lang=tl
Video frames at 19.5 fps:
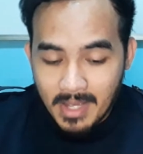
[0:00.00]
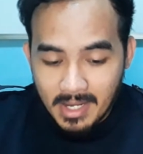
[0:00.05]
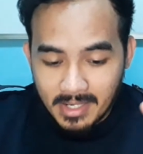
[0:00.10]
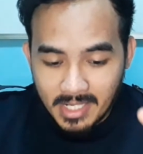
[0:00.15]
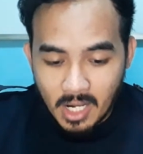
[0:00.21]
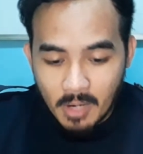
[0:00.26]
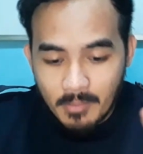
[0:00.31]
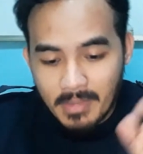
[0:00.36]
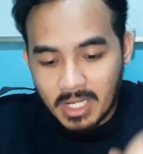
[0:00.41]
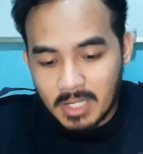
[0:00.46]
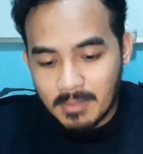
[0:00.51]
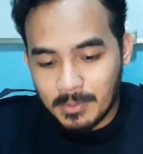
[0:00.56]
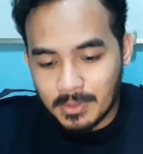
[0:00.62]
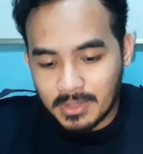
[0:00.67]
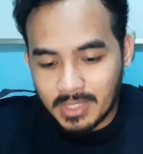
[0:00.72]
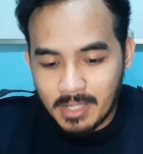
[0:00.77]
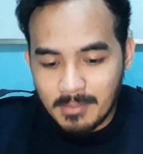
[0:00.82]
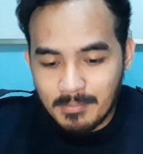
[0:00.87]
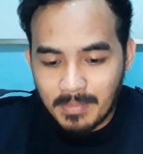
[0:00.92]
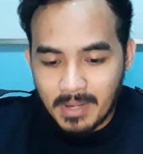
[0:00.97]
Now, meron po
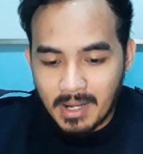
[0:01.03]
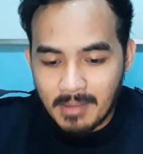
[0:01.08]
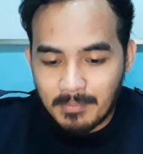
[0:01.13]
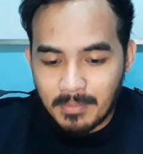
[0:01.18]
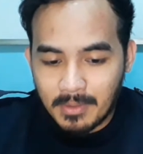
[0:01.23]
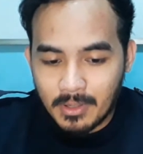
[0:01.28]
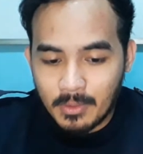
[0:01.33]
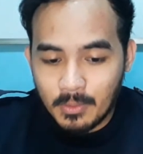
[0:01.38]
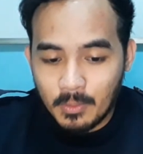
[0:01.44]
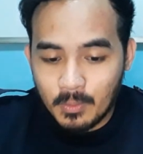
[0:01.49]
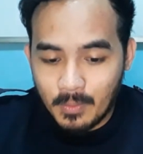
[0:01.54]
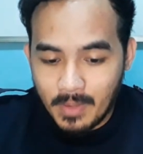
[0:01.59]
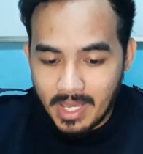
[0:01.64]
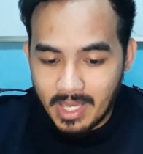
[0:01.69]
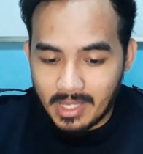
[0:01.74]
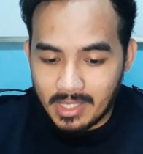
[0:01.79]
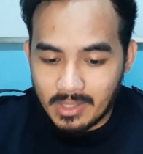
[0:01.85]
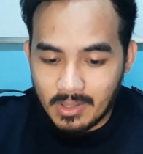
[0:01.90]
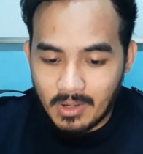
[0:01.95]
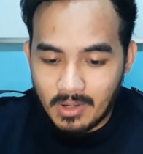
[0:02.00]
tayong proper
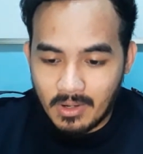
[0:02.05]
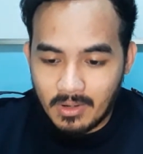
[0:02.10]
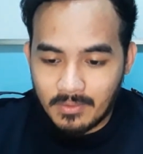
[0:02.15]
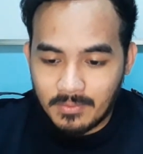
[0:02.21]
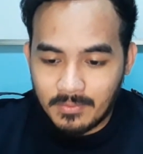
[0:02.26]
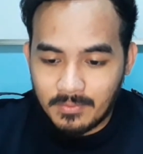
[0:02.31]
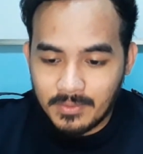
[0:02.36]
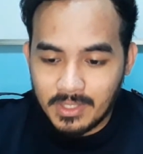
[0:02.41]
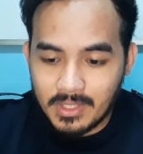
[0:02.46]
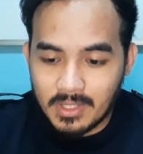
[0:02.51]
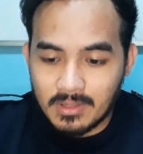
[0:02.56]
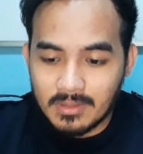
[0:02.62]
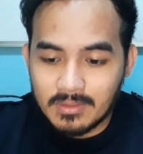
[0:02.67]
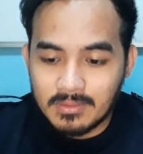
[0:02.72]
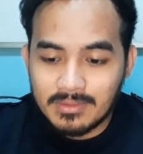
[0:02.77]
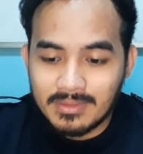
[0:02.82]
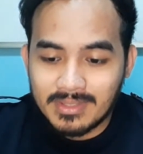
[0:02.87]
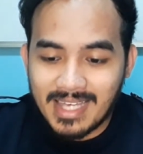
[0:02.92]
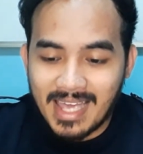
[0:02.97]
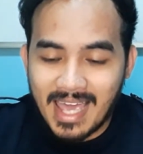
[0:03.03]
way of, you
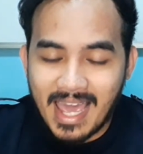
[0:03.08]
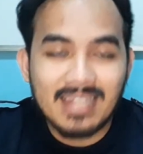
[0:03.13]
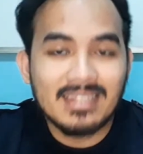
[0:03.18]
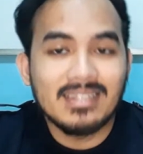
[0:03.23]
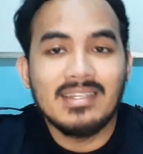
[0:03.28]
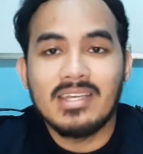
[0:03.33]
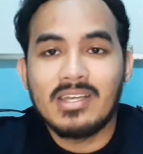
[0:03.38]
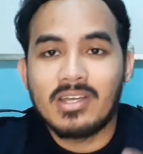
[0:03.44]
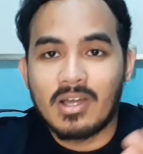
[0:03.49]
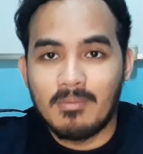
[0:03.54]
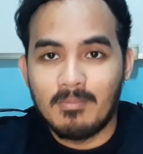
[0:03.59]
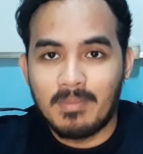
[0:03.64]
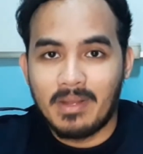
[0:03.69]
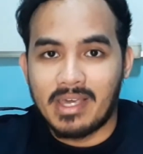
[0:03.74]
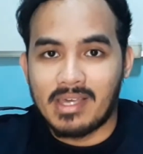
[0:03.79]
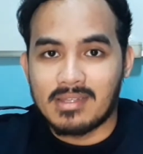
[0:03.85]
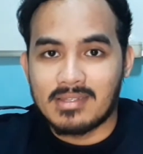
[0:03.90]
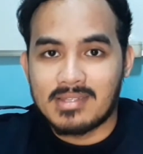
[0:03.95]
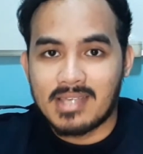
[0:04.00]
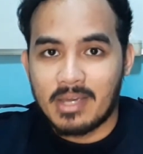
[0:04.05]
know, handling
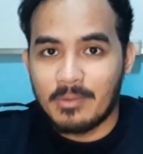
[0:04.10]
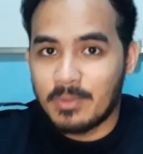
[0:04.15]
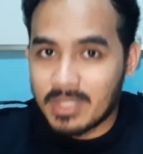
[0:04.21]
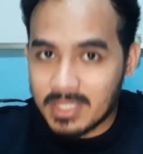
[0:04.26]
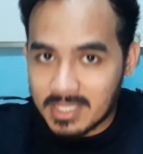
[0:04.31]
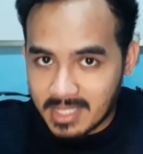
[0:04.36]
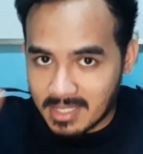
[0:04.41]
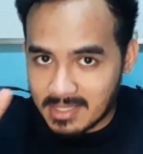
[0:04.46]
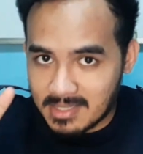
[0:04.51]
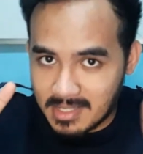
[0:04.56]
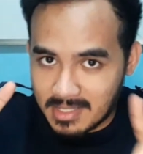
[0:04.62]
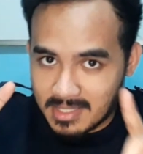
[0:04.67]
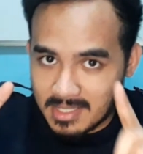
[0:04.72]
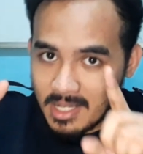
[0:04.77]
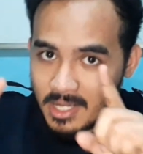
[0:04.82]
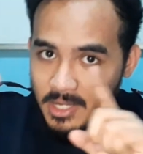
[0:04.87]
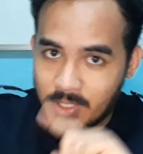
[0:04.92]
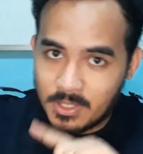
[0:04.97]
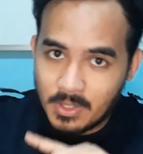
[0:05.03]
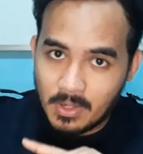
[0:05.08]
complaints. I will discuss this
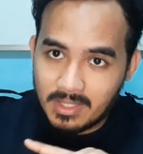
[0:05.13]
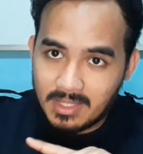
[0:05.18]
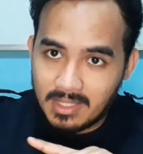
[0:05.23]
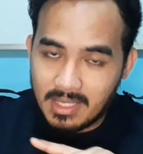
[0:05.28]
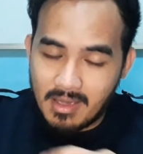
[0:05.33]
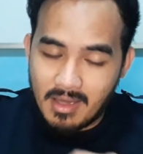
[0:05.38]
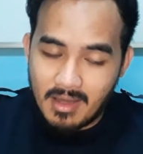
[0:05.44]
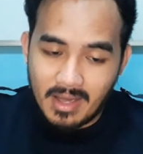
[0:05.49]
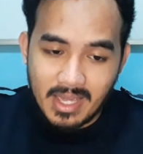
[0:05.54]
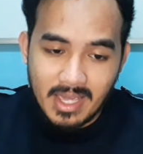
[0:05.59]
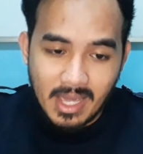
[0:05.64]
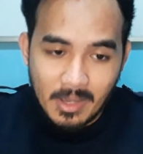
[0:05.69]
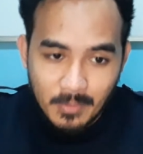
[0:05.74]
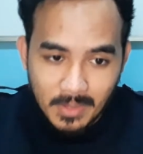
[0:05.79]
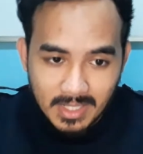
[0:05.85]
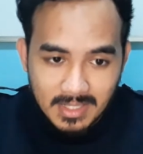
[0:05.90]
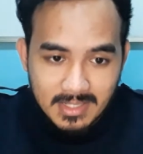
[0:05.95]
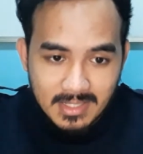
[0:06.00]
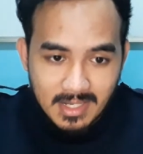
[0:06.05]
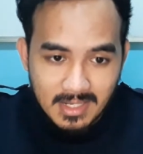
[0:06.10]
shortly, okay? I
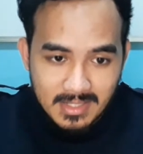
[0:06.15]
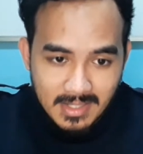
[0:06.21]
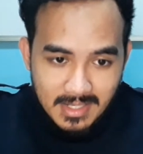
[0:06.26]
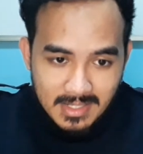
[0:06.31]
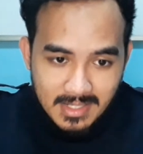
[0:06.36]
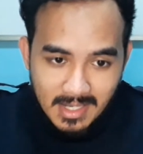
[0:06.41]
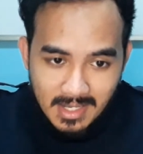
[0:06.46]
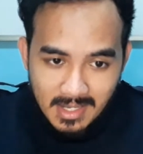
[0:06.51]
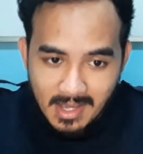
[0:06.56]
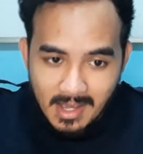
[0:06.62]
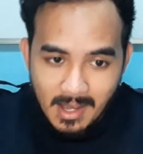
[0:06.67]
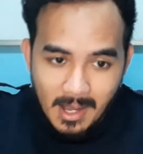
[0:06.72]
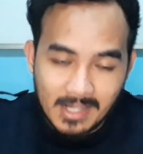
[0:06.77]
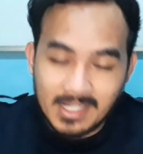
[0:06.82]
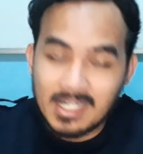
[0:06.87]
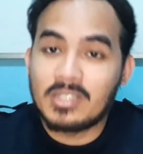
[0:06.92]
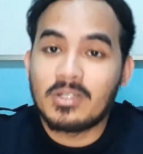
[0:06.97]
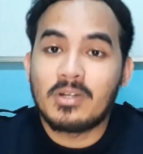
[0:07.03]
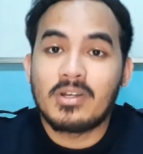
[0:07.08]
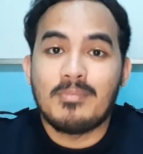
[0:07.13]
want to discuss this
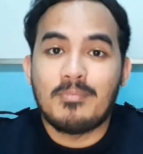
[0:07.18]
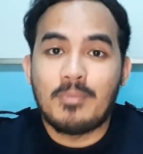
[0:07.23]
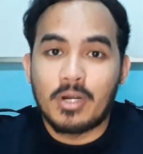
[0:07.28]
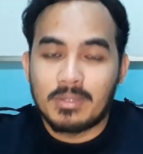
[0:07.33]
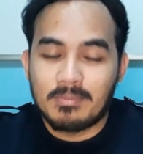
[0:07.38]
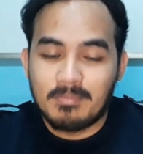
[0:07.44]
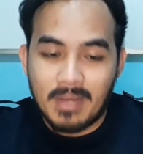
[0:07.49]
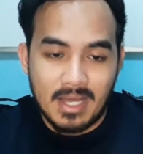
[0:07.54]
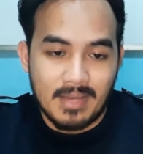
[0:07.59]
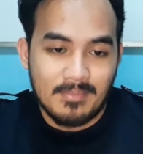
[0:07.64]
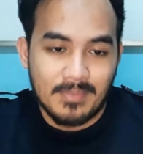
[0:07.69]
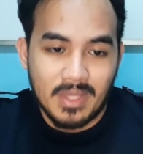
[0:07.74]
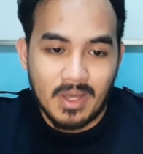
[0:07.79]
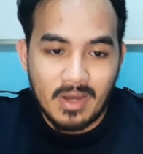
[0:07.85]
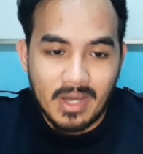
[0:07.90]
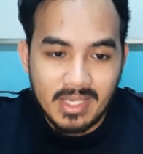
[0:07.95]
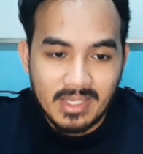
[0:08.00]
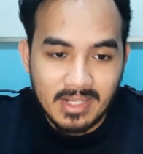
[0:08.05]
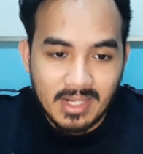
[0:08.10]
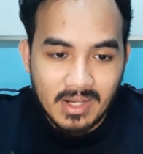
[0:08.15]
another report pa,
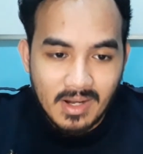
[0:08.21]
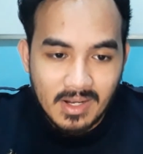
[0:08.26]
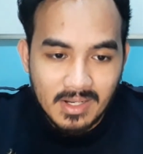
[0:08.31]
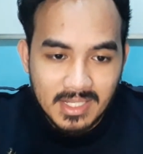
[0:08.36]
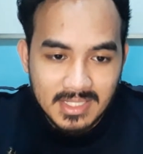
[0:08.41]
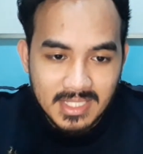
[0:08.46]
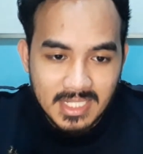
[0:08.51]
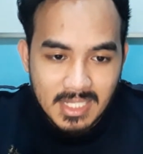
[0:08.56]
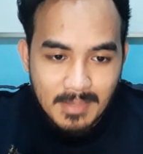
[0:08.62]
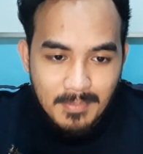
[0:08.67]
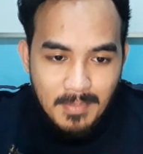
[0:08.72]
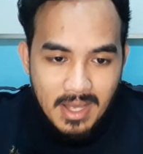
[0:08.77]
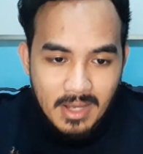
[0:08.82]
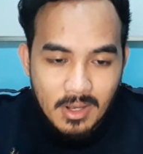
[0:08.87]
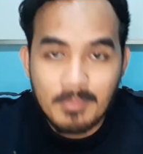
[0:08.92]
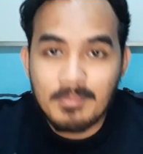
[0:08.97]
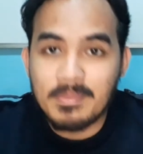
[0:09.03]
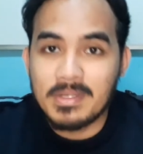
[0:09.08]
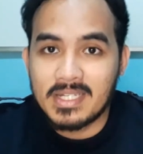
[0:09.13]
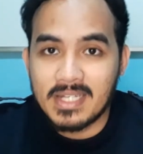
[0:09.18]
okay? Regarding sa isa pang
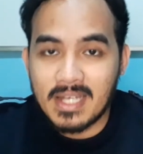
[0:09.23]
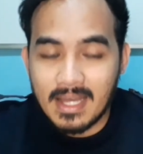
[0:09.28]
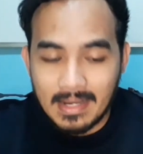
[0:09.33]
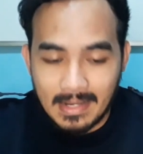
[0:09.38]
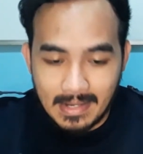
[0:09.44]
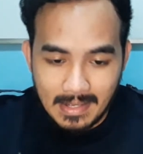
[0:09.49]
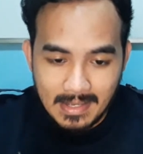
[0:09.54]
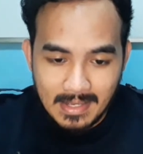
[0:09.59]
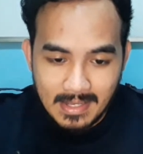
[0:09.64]
official.